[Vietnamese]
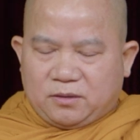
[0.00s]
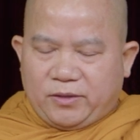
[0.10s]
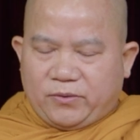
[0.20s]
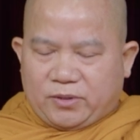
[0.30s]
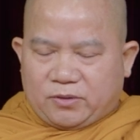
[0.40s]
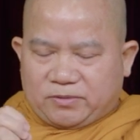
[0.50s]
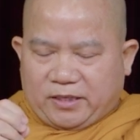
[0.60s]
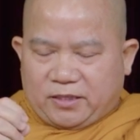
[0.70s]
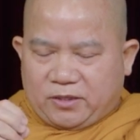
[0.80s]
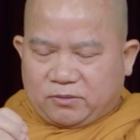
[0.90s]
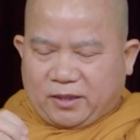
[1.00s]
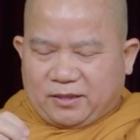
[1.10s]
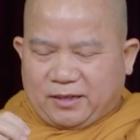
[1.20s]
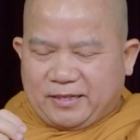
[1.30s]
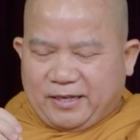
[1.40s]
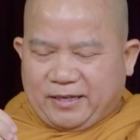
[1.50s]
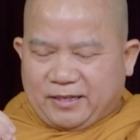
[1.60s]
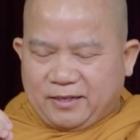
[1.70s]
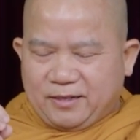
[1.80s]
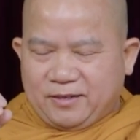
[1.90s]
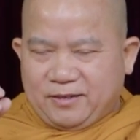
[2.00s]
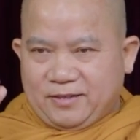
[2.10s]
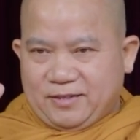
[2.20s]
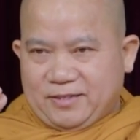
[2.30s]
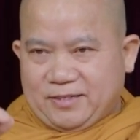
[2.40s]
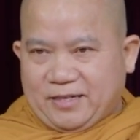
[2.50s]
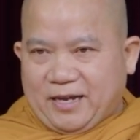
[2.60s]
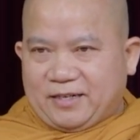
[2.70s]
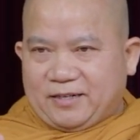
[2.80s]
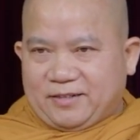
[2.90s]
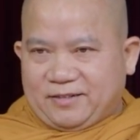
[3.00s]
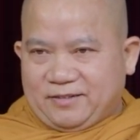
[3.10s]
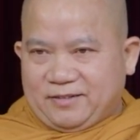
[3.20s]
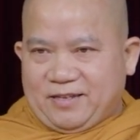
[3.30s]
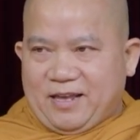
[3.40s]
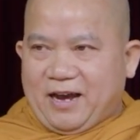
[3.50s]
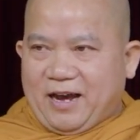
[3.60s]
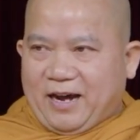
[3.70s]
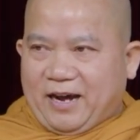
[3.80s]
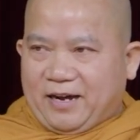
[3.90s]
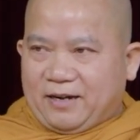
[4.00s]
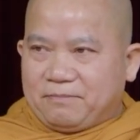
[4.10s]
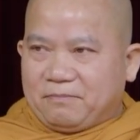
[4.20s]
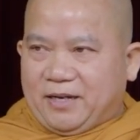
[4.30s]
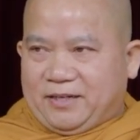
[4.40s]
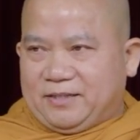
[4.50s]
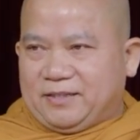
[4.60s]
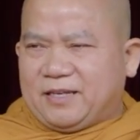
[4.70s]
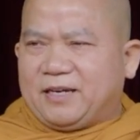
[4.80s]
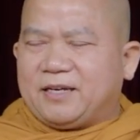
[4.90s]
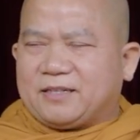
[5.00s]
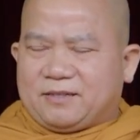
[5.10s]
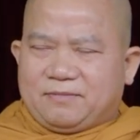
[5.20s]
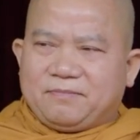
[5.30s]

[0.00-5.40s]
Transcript: Nếu chúng sanh hữu tình là gì? Sanh, già, bệnh, chết